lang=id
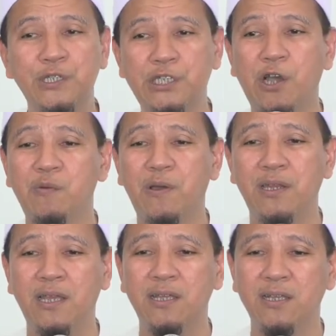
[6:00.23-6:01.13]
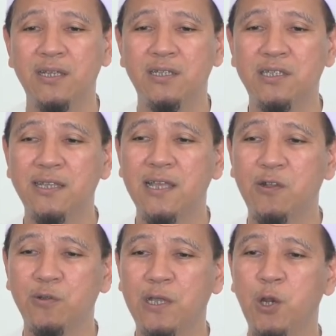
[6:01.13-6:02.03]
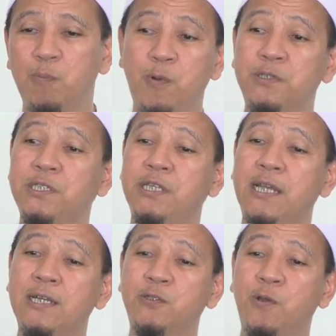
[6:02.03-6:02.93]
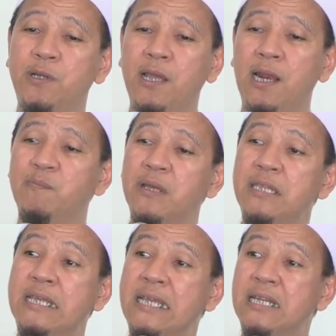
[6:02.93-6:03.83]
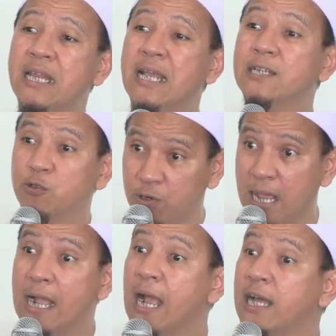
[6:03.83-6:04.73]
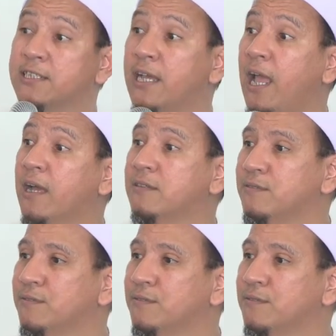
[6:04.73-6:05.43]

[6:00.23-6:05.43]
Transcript: Jawabannya, saya takut kalau posisi kasurnya lebih tinggi dari kasurnya kakak saya.